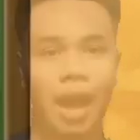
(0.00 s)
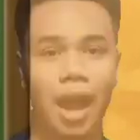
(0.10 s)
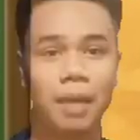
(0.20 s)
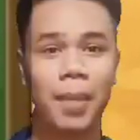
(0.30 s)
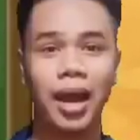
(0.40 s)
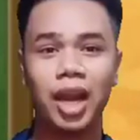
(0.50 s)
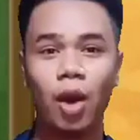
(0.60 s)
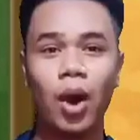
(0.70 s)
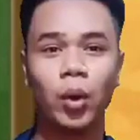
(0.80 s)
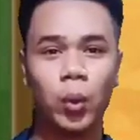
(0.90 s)
Ang
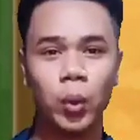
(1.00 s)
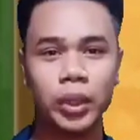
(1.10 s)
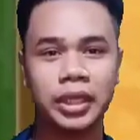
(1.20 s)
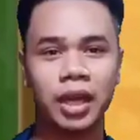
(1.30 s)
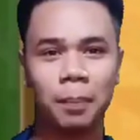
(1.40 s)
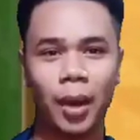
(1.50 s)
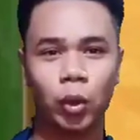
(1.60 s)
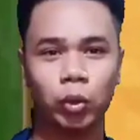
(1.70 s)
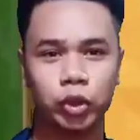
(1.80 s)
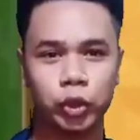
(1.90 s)
pangalawang uri ng
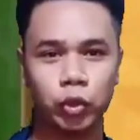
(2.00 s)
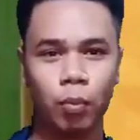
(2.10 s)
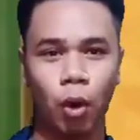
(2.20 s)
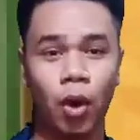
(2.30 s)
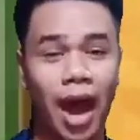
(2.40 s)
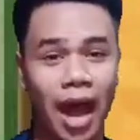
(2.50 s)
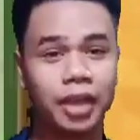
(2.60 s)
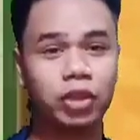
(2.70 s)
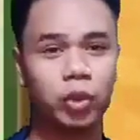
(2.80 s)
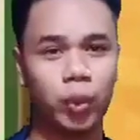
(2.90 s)
pagkonsumo
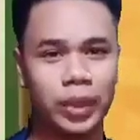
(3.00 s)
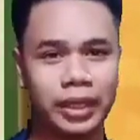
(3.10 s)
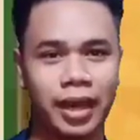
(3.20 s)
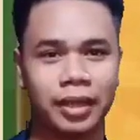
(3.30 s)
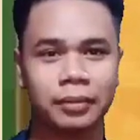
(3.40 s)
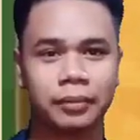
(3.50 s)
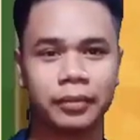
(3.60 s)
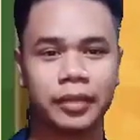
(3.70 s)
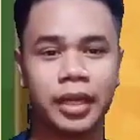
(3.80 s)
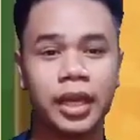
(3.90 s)
ay tuwiran.
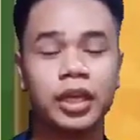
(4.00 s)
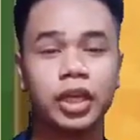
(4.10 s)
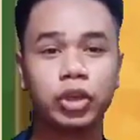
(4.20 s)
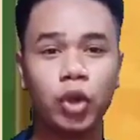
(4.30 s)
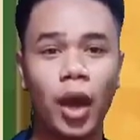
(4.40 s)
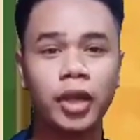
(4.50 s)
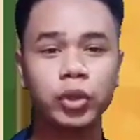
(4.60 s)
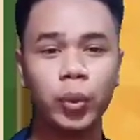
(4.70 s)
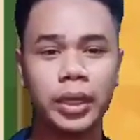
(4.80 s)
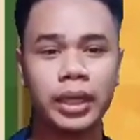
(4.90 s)
Ito ay
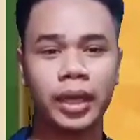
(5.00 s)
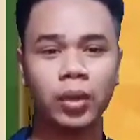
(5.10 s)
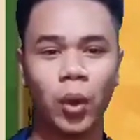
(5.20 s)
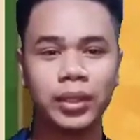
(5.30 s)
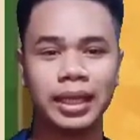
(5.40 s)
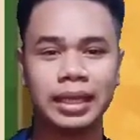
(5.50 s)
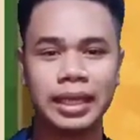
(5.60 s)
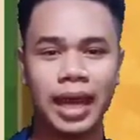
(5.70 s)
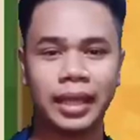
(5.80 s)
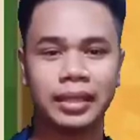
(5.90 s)
tuwiran o
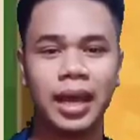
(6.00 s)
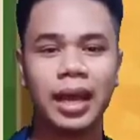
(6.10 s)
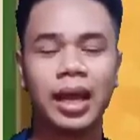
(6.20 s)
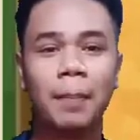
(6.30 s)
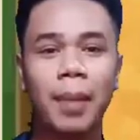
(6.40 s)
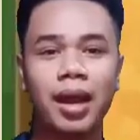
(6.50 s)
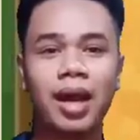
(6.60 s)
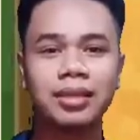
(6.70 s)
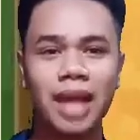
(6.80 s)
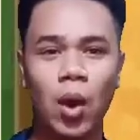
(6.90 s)
daglian kapag
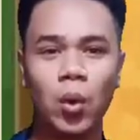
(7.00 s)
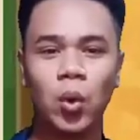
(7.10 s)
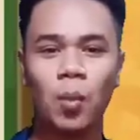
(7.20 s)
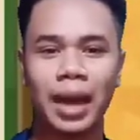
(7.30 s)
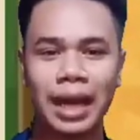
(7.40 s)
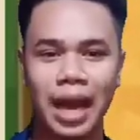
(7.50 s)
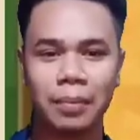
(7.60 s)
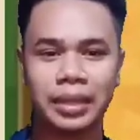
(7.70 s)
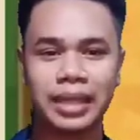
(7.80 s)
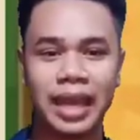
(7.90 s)
ang taong
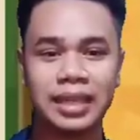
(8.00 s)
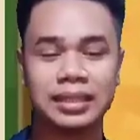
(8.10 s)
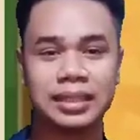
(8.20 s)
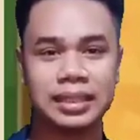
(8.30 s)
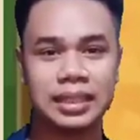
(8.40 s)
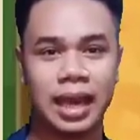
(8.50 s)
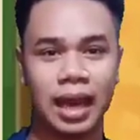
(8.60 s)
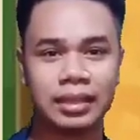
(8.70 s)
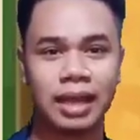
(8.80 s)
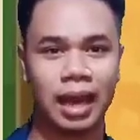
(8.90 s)
gumagamit ay
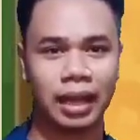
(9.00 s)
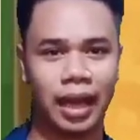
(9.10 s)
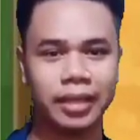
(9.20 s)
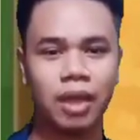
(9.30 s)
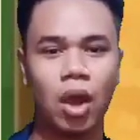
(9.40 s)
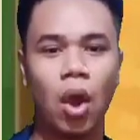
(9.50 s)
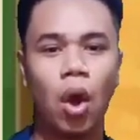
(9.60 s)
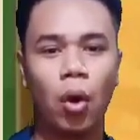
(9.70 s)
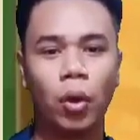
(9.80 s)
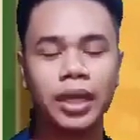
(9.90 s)
nasisihan kaagad
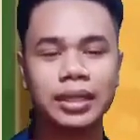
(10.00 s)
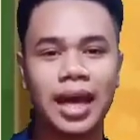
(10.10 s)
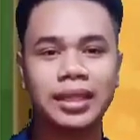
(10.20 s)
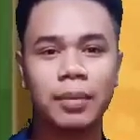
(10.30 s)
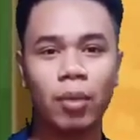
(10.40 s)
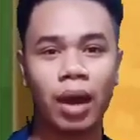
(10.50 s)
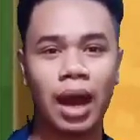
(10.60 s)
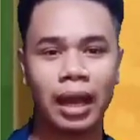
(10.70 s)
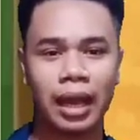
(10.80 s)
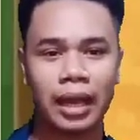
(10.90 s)
o natatamo
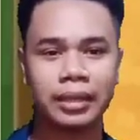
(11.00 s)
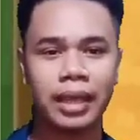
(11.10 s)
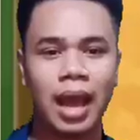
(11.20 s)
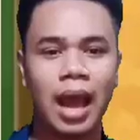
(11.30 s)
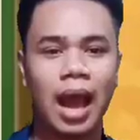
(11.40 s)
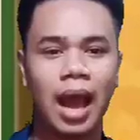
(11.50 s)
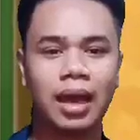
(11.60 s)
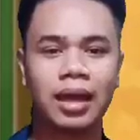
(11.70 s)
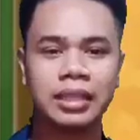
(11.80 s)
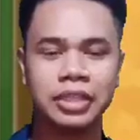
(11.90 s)
kaagad
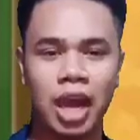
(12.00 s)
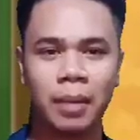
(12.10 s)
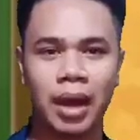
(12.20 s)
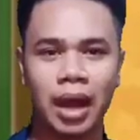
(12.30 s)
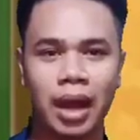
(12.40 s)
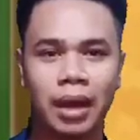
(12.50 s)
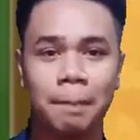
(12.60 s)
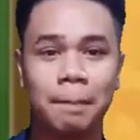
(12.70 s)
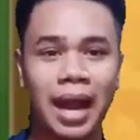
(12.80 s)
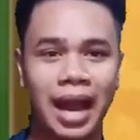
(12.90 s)
ang kanyang mga
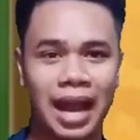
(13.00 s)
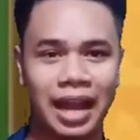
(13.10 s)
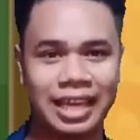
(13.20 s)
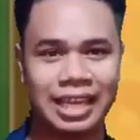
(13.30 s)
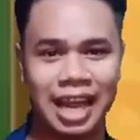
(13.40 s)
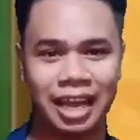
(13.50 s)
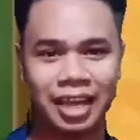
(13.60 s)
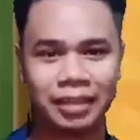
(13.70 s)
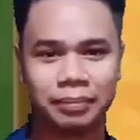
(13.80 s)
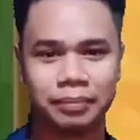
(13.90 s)

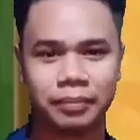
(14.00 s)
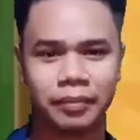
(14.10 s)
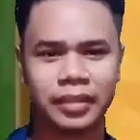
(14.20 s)
pangangailangan